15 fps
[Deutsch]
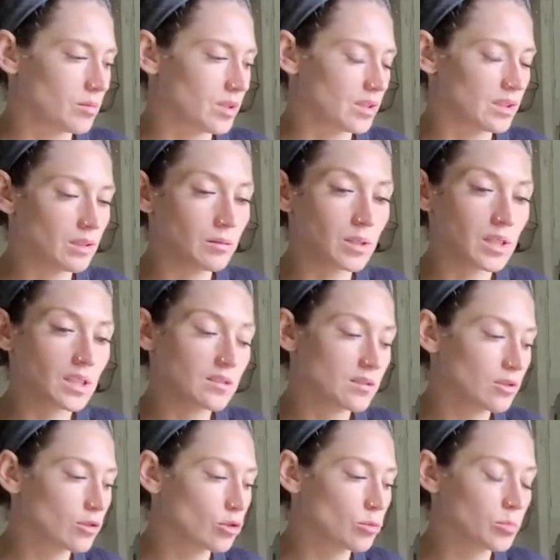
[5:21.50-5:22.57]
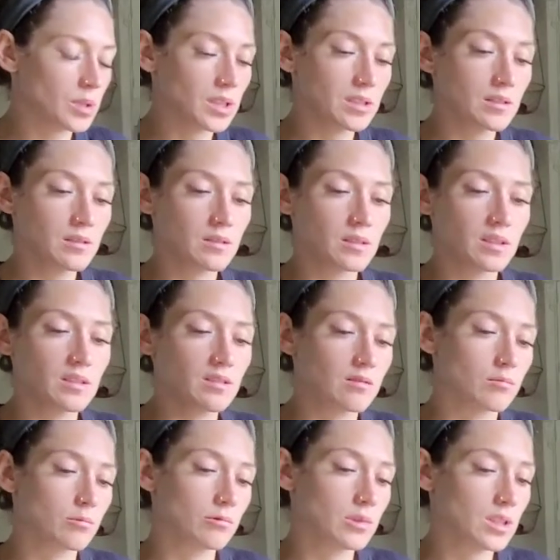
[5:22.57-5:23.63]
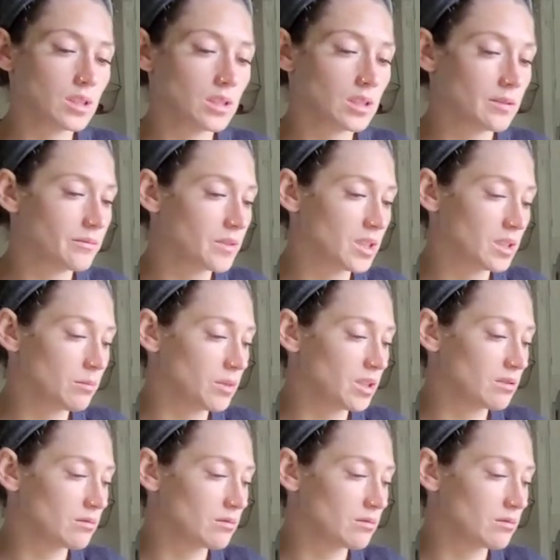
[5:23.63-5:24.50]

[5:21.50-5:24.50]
selber ganz gespannt. Diesen Monat haben wir nämlich